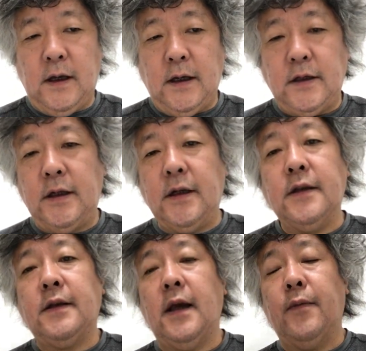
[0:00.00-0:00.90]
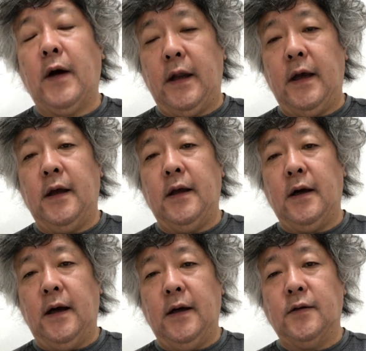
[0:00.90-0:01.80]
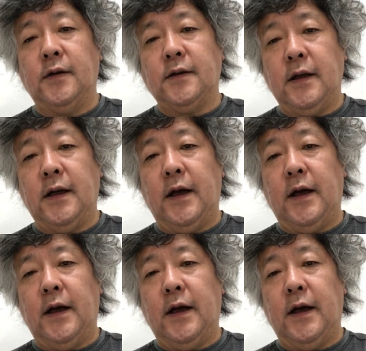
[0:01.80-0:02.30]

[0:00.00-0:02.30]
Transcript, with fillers: え1人制バレーそうですね